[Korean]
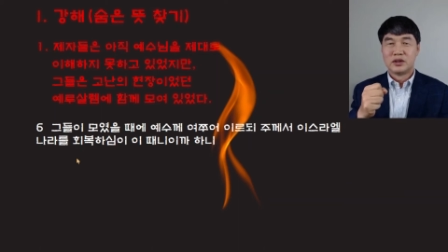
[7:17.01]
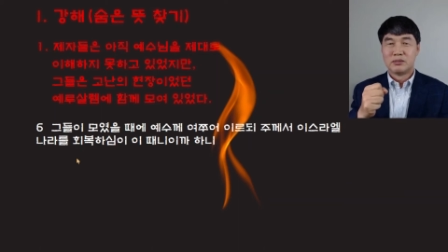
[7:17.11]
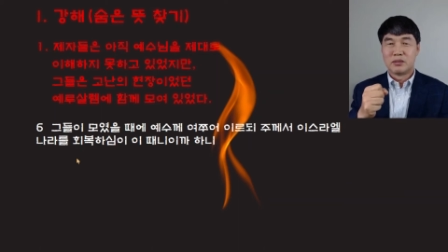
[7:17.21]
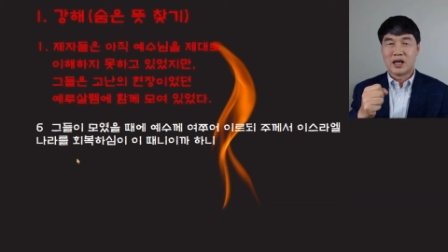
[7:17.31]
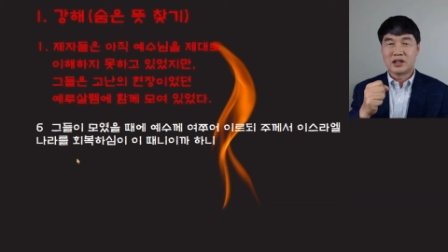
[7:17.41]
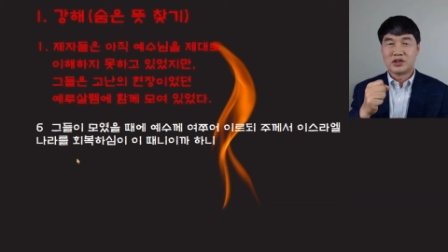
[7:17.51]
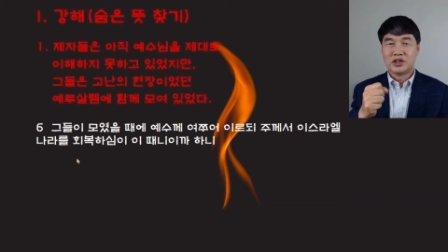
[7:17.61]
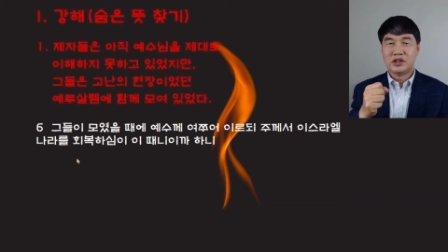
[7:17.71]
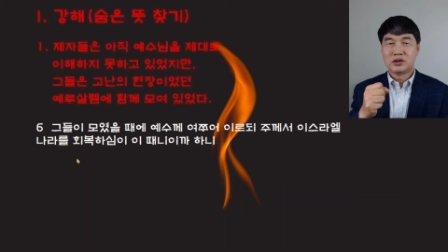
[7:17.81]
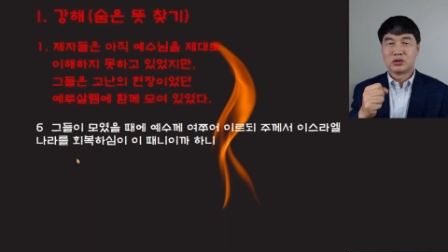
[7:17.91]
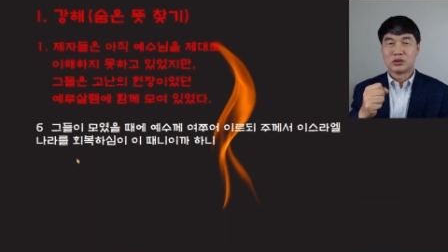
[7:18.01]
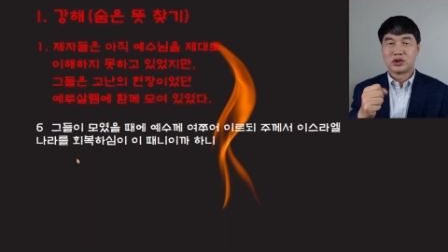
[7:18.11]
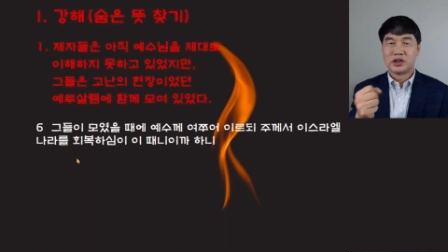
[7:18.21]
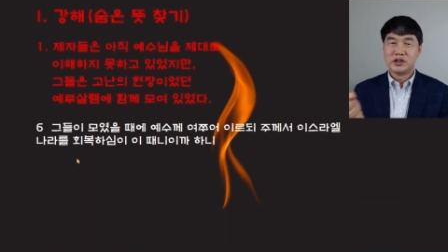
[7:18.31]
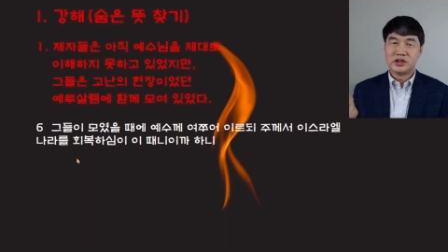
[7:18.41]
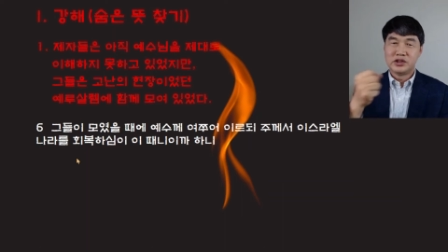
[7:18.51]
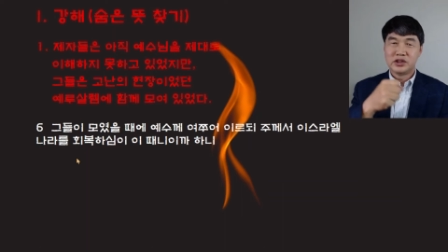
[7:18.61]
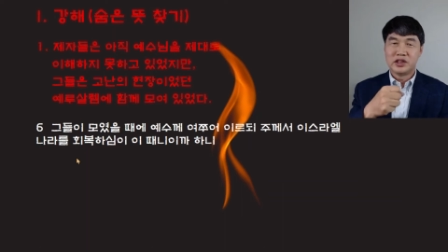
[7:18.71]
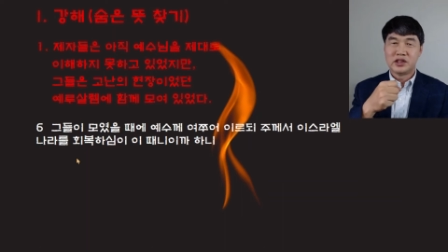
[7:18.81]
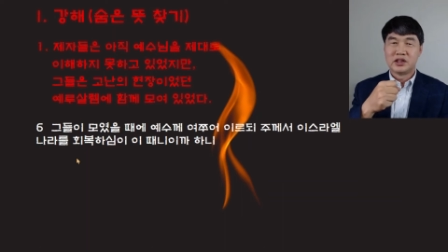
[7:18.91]
마치 또 천년
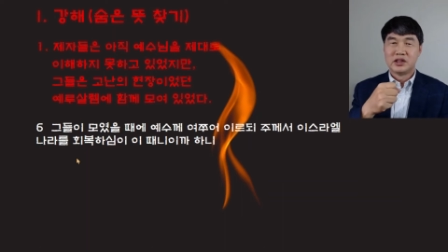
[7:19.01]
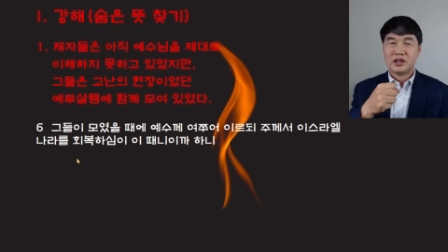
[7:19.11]
전에